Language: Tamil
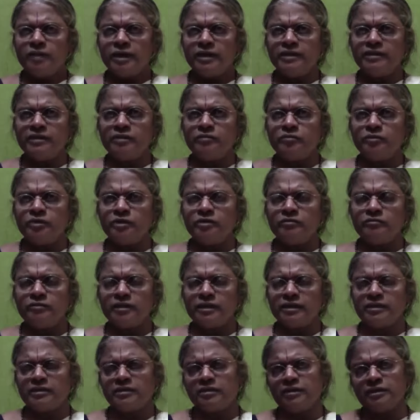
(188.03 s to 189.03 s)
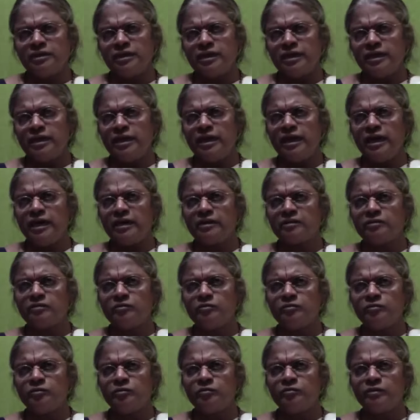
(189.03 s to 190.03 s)
மனித உயிர் வரைக்கும்
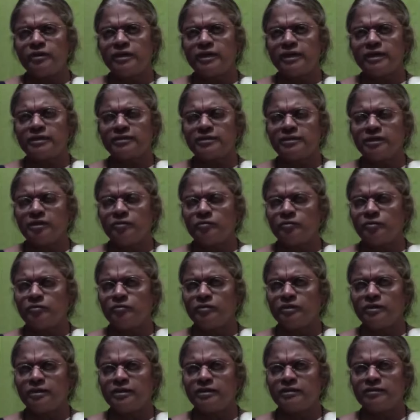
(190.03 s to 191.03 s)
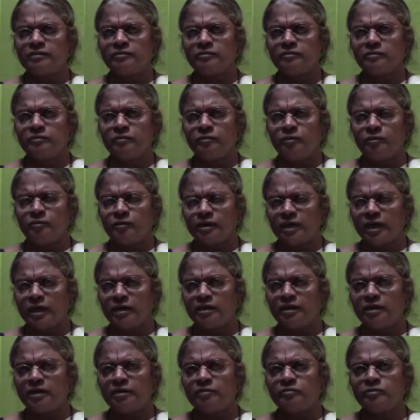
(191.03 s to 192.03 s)
எல்லாருக்கும் ஒவ்வொரு இடத்துல ஒவ்வொரு ஒவ்வொரு
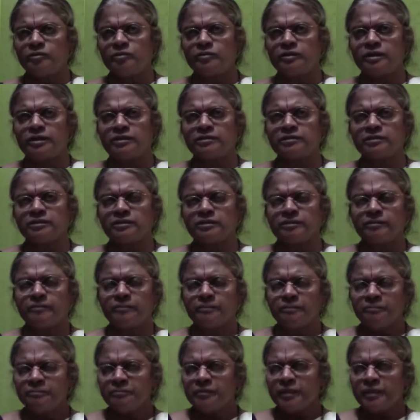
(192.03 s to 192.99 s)
அருள் அனுபவம் கிடைச்சிருக்கு